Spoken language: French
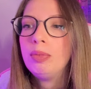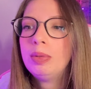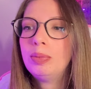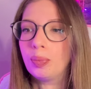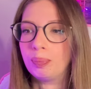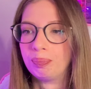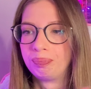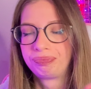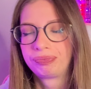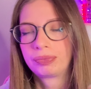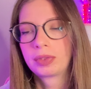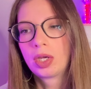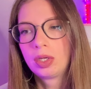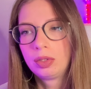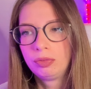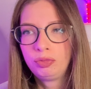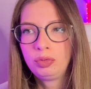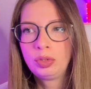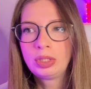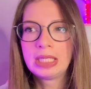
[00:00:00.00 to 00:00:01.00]
Mais bon,
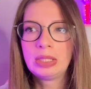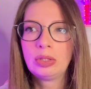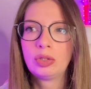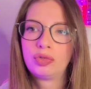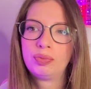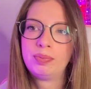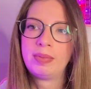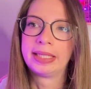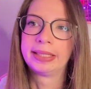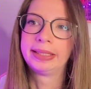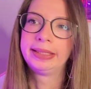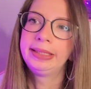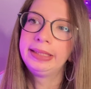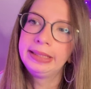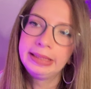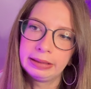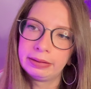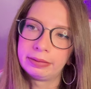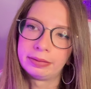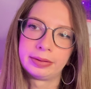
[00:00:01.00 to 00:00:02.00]
vu que c'est notre
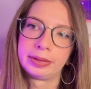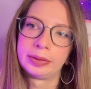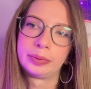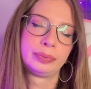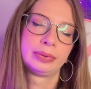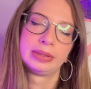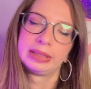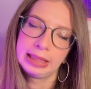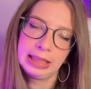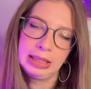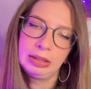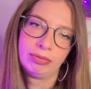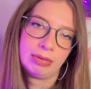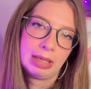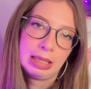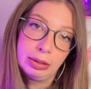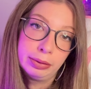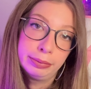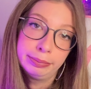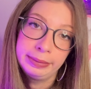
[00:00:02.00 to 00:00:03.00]
mari, euh, écoutez, on
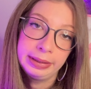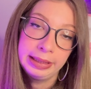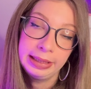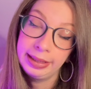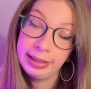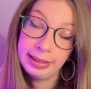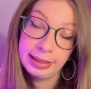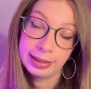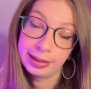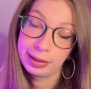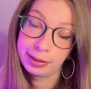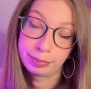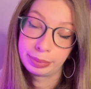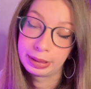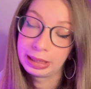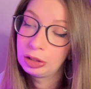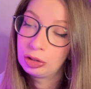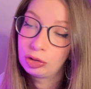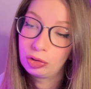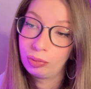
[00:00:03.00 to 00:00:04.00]
va l'emmener, hein,
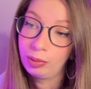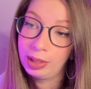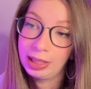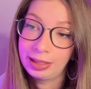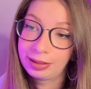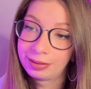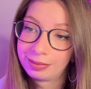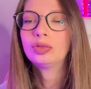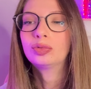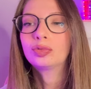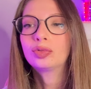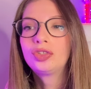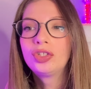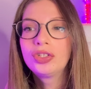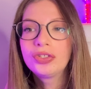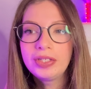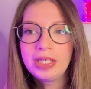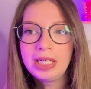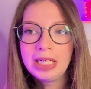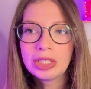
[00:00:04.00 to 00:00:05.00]
pas le choix. Donc je
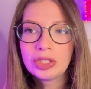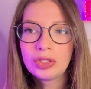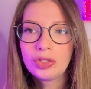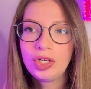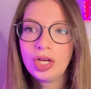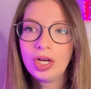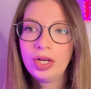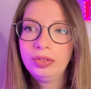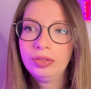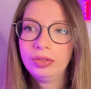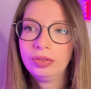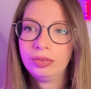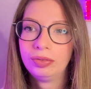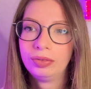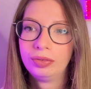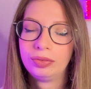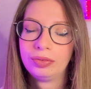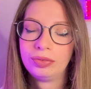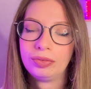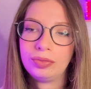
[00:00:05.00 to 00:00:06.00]
sélectionne
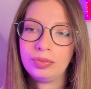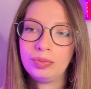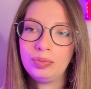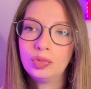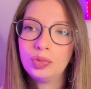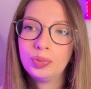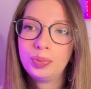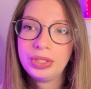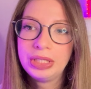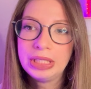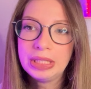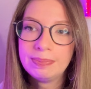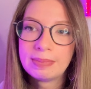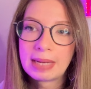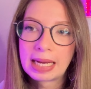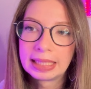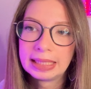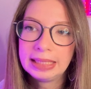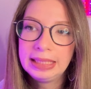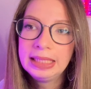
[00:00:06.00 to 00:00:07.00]
euh, mon petit
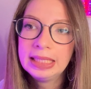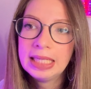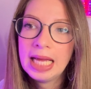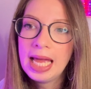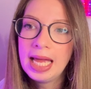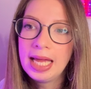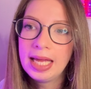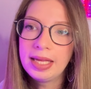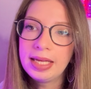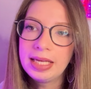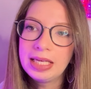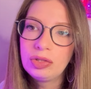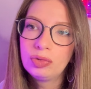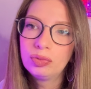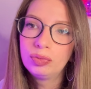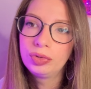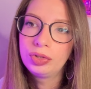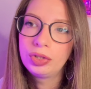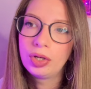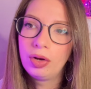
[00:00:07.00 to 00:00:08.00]
mari et
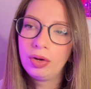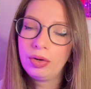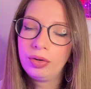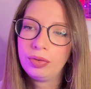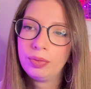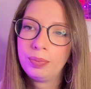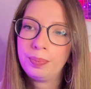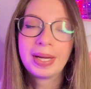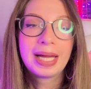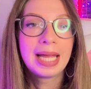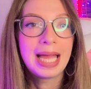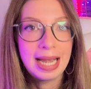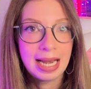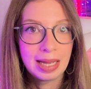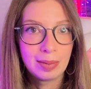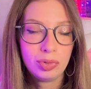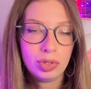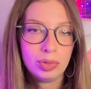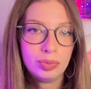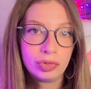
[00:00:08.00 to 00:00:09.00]
donc euh,
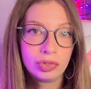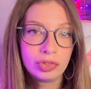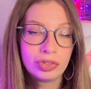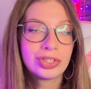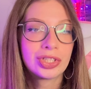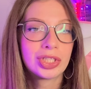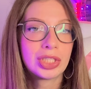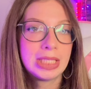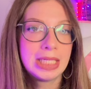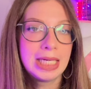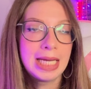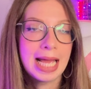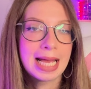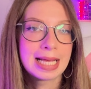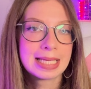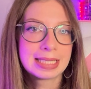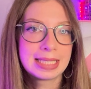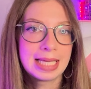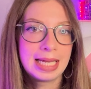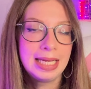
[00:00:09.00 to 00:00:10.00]
préalablement j'ai
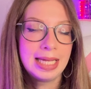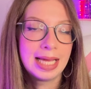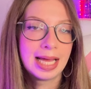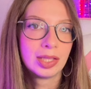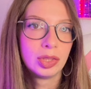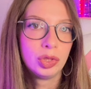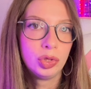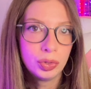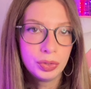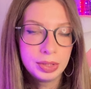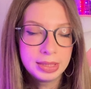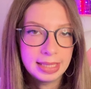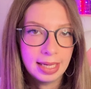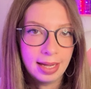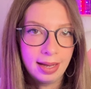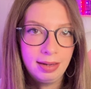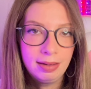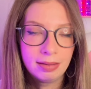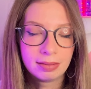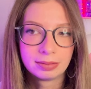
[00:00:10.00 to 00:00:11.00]
installé un
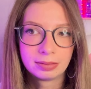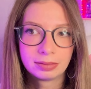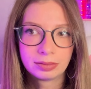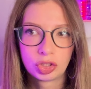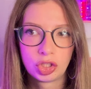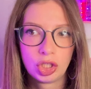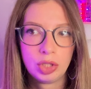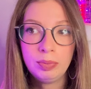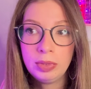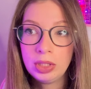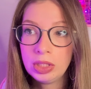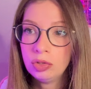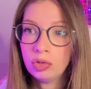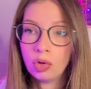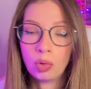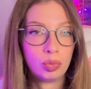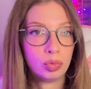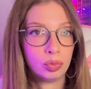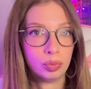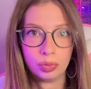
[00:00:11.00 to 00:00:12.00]
hôtel, hein, j'ai mis
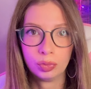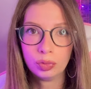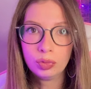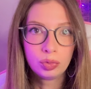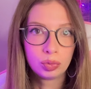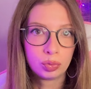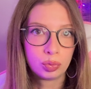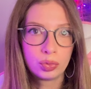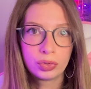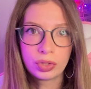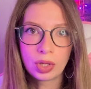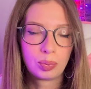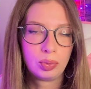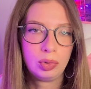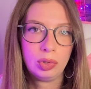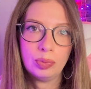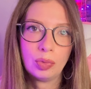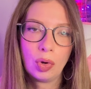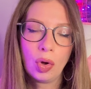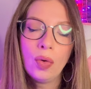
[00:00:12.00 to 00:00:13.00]
dans mon monde tout
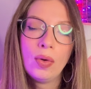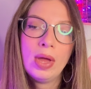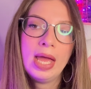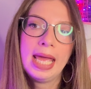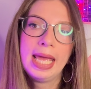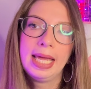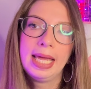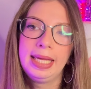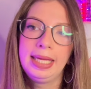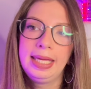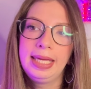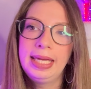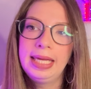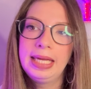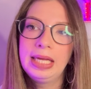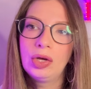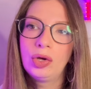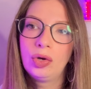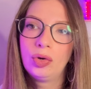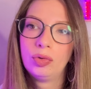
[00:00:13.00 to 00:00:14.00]
simplement
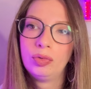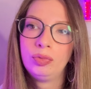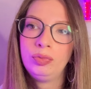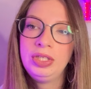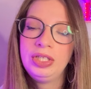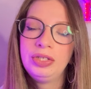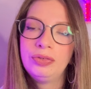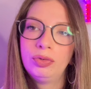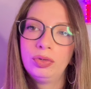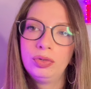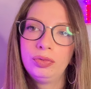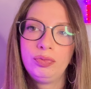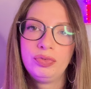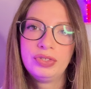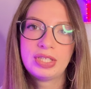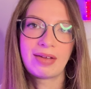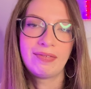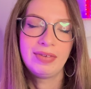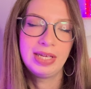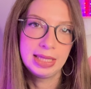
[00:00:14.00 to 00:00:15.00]
et au niveau, vous
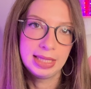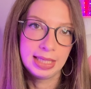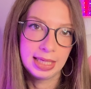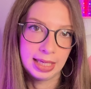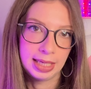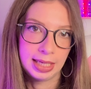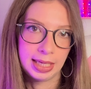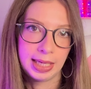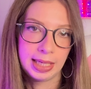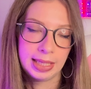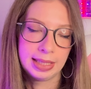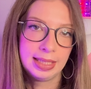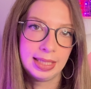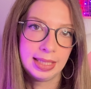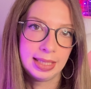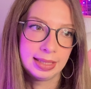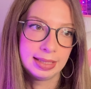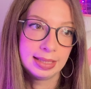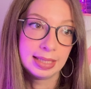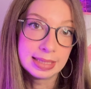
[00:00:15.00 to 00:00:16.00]
savez,
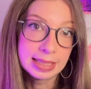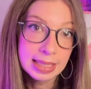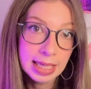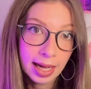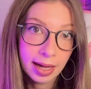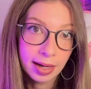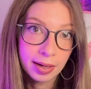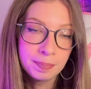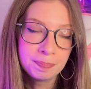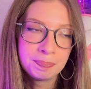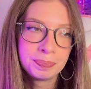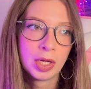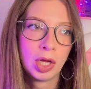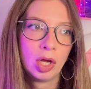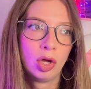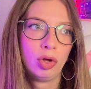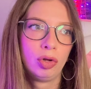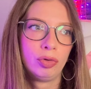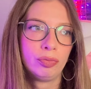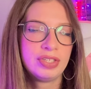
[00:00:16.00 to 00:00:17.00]
des terrains,
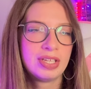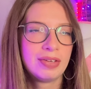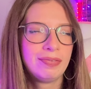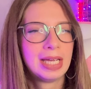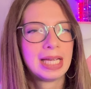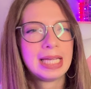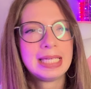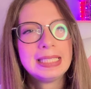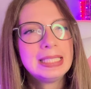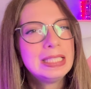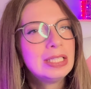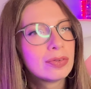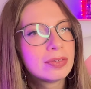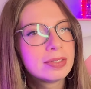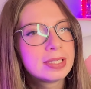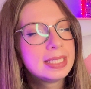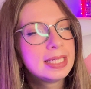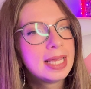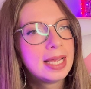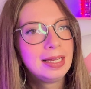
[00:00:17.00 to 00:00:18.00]
euh, vous avez
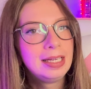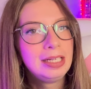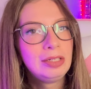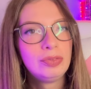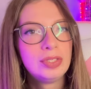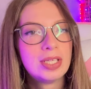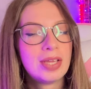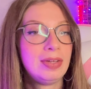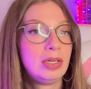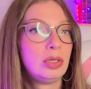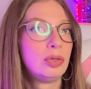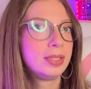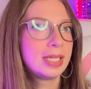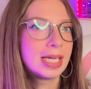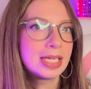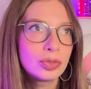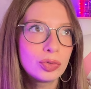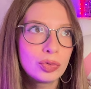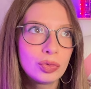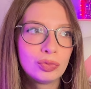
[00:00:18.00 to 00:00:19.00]
résidentiel, vous avez
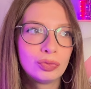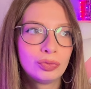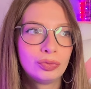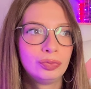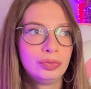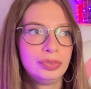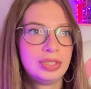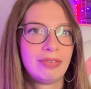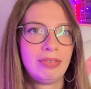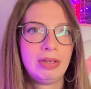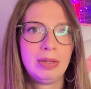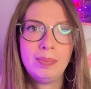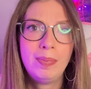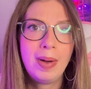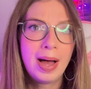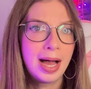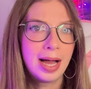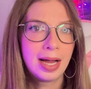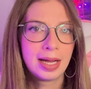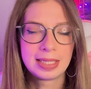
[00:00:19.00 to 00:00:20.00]
location, vous avez
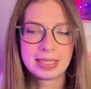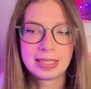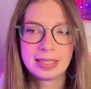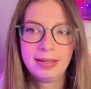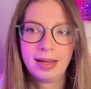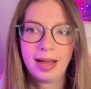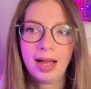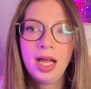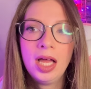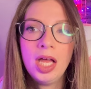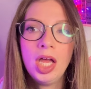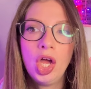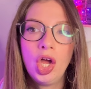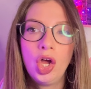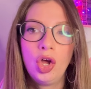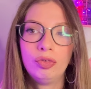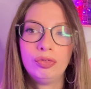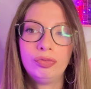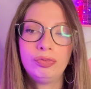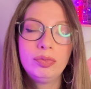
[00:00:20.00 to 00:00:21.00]
bar, etc.
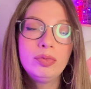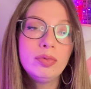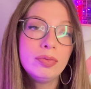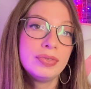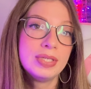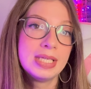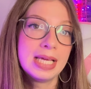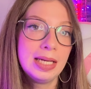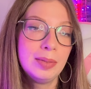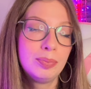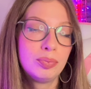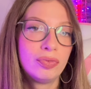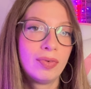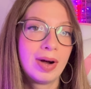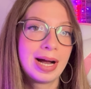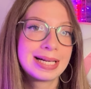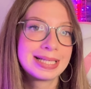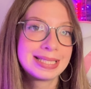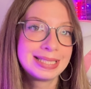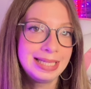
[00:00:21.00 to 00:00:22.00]
Vous allez
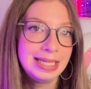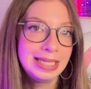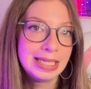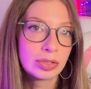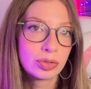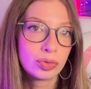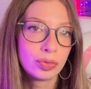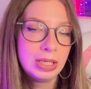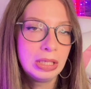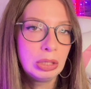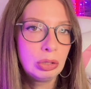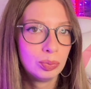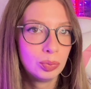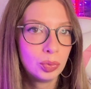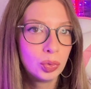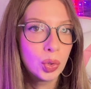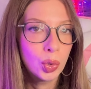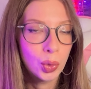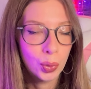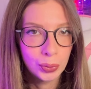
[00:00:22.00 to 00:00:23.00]
pouvoir sélectionner le
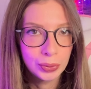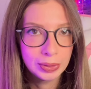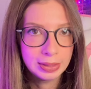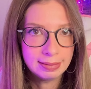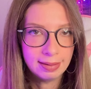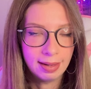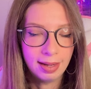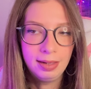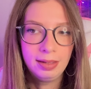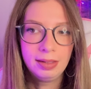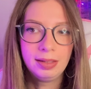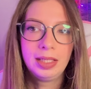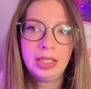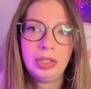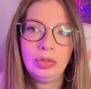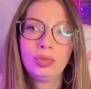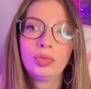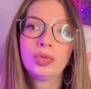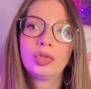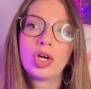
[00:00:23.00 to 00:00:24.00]
mot hôtel et
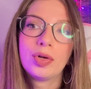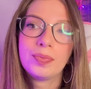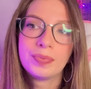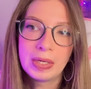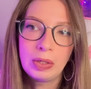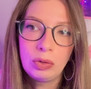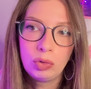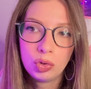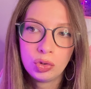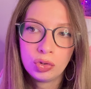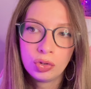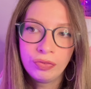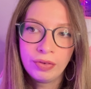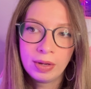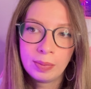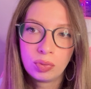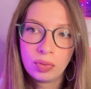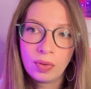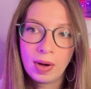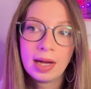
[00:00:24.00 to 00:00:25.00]
donc comme ça le jeu va
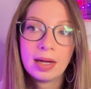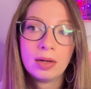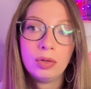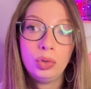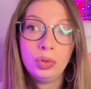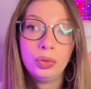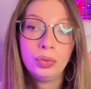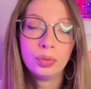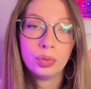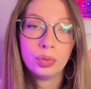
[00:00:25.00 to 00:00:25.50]
pouvoir le